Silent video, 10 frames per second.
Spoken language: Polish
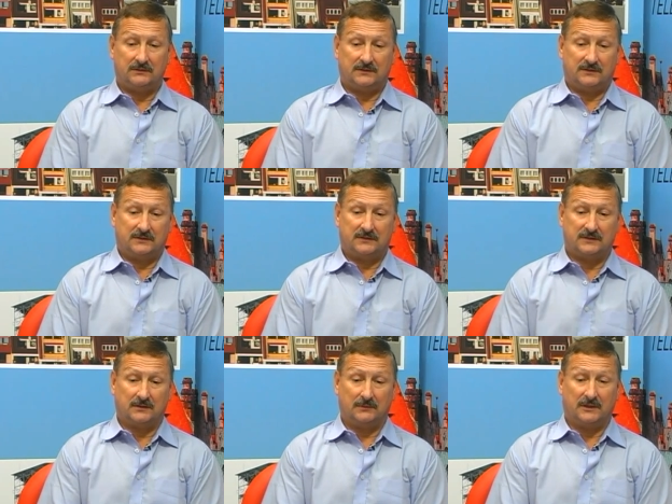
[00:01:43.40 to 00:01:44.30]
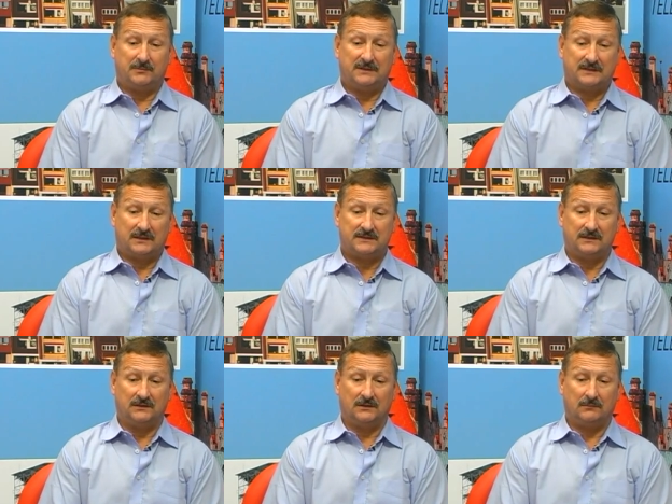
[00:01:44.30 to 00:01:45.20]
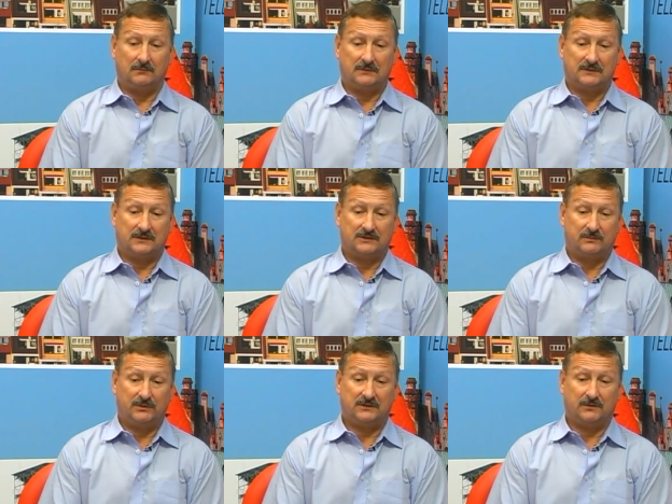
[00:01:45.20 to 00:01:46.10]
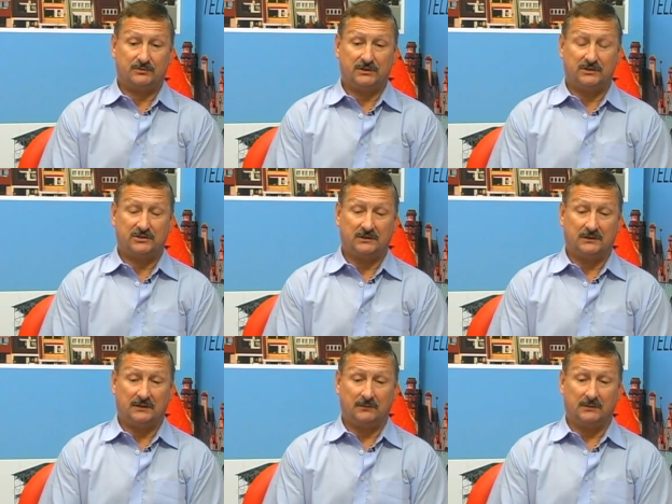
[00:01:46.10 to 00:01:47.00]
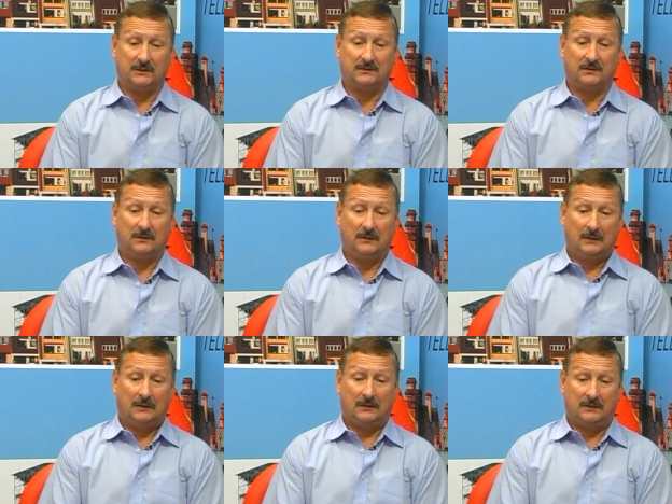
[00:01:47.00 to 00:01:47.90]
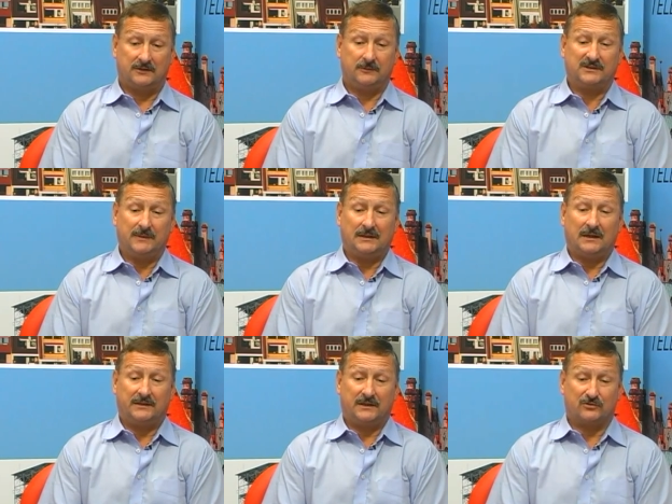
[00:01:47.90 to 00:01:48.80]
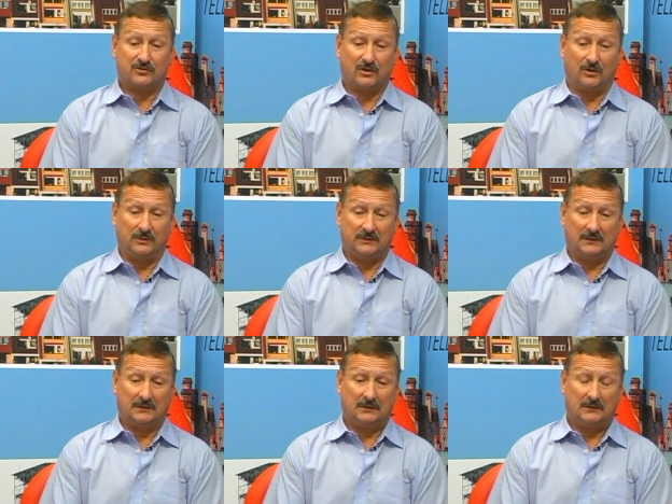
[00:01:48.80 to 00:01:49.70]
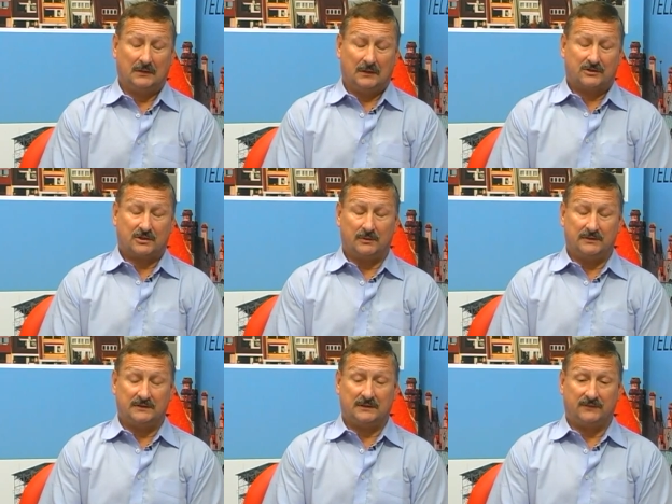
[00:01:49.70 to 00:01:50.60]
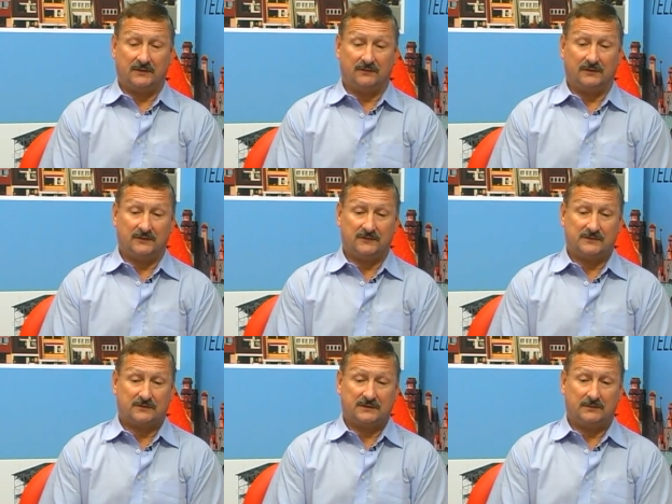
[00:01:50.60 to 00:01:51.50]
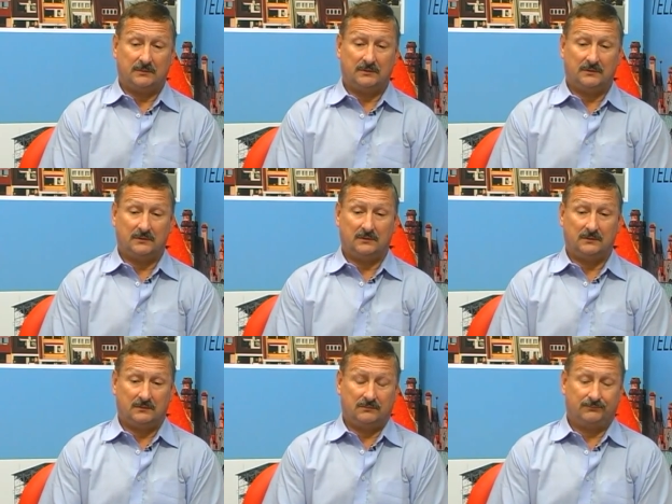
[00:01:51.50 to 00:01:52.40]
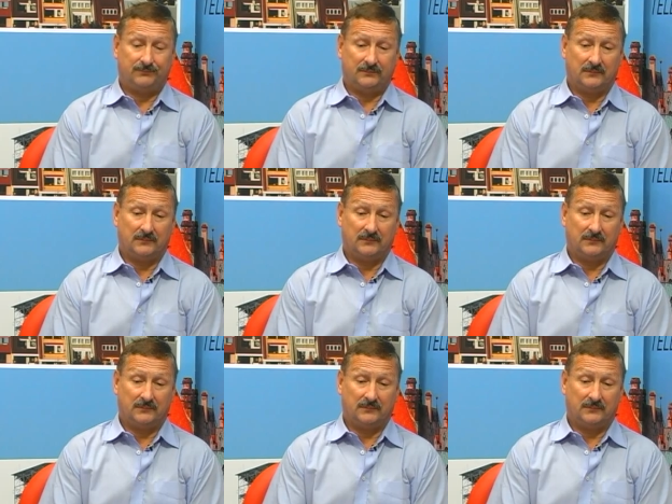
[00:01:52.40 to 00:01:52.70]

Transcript: jest decyzją administracyjną, to znaczy jest to przeniesienie, dajmy na to, e, zmiana adresu szkoły tylko. Szkoła nie jest zlikwidowana, w związku z tym... E,